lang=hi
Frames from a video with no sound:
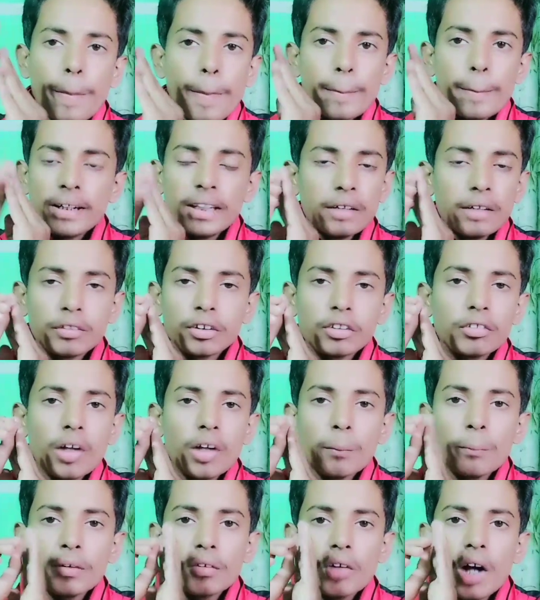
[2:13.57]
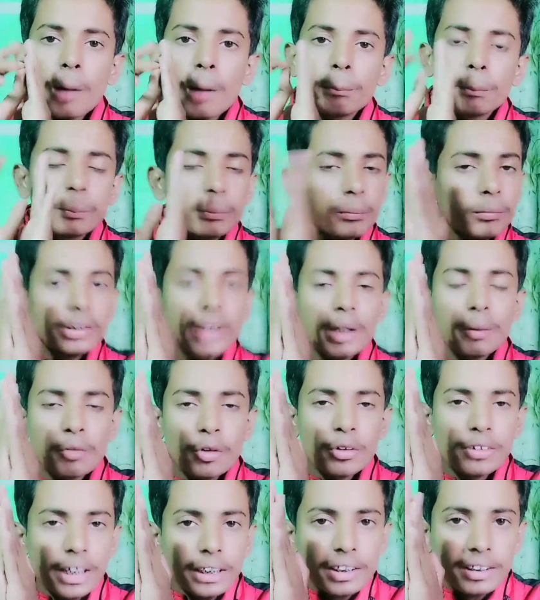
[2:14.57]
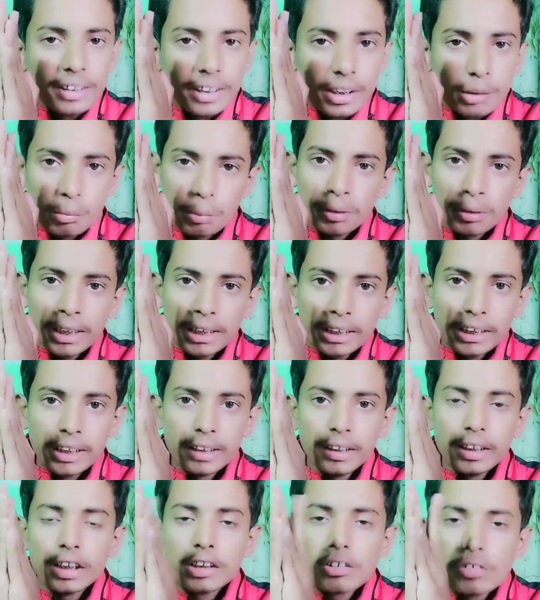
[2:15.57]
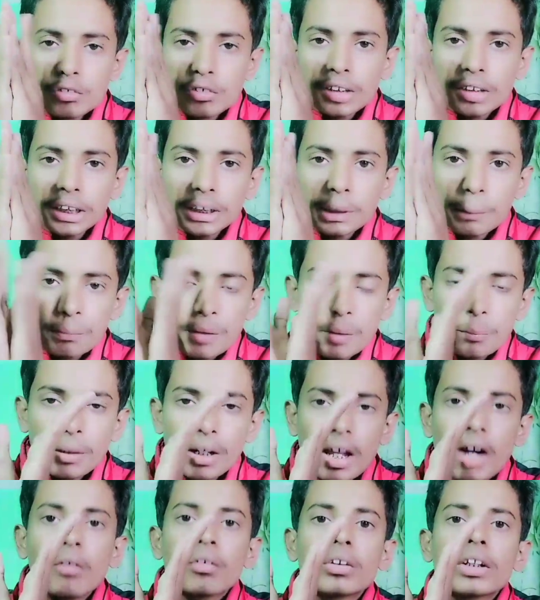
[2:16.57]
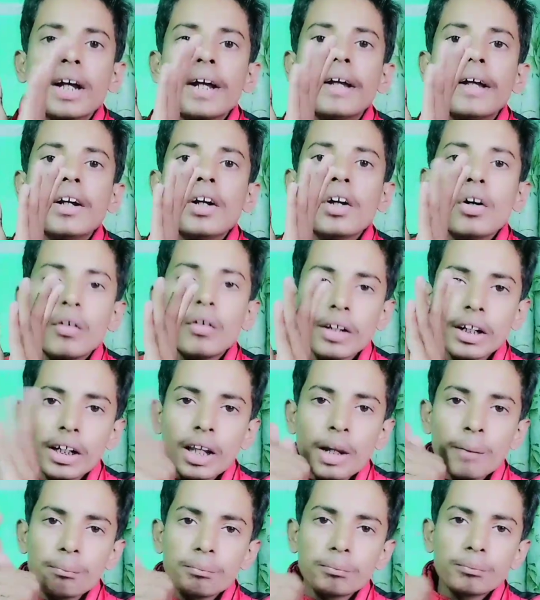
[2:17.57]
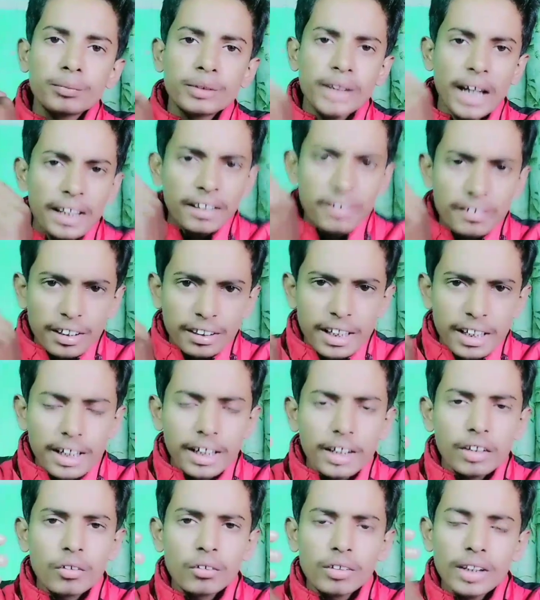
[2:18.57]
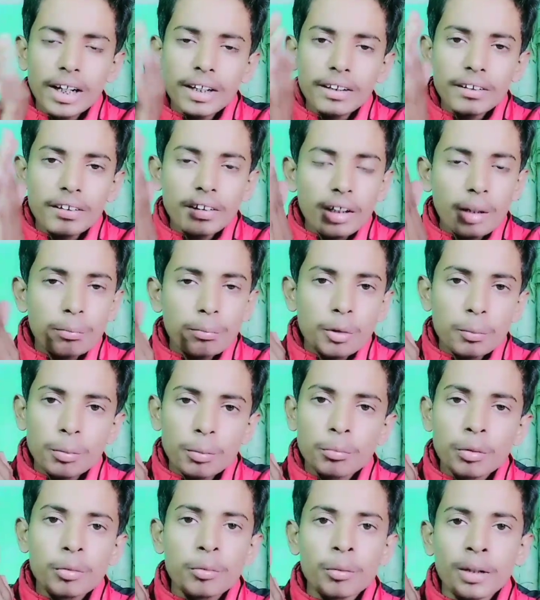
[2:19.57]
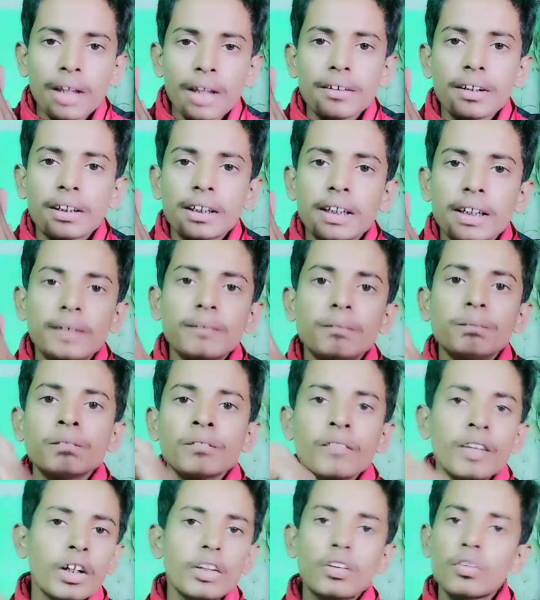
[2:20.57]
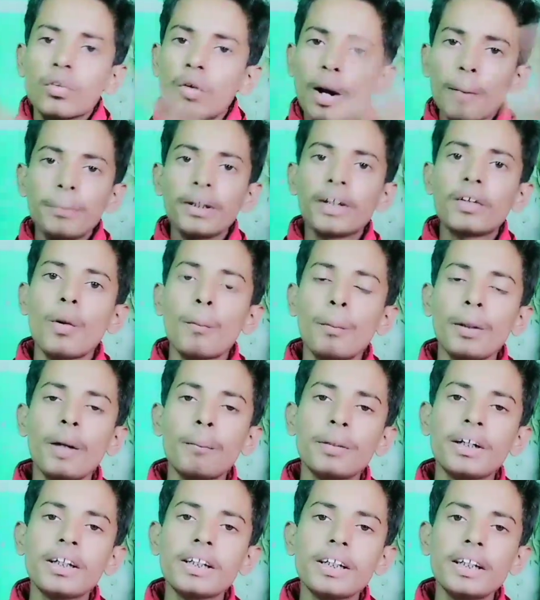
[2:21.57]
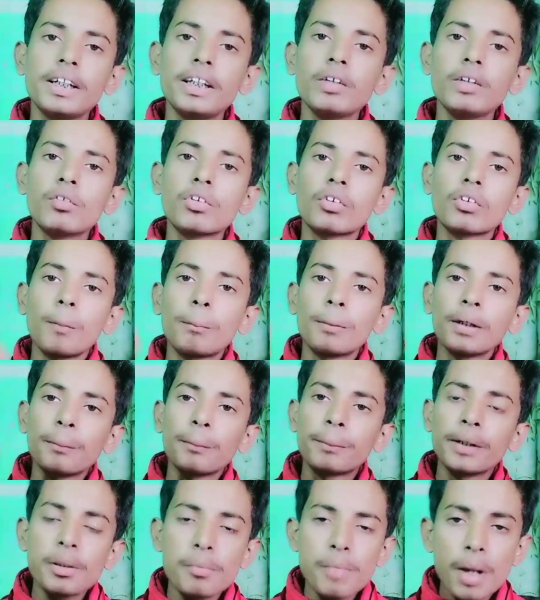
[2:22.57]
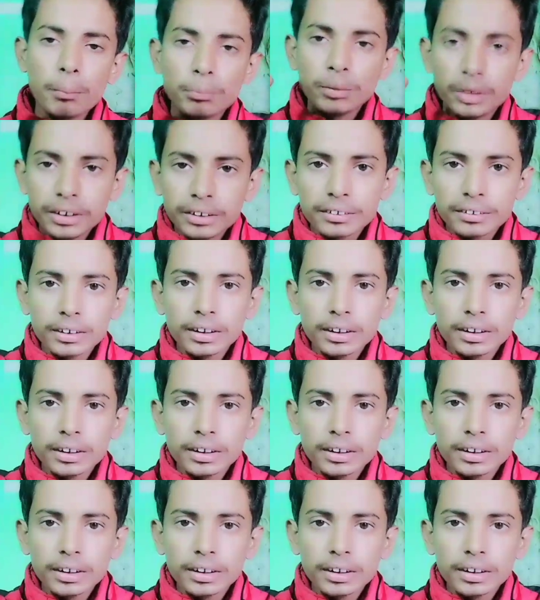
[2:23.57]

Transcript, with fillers: इलेवन ट्वेल्व में तो आप ए फोर साइज सीट में बनाइए क्योंकि उसका चैप्टर बड़ा होता है और अगर आप टेंथ तक देखें तो टेंथ तक आप कॉपी में भी बना सकते हैं तो आप एक कॉपी का पेज लीजिए उस कॉपी का पेज में आप जिस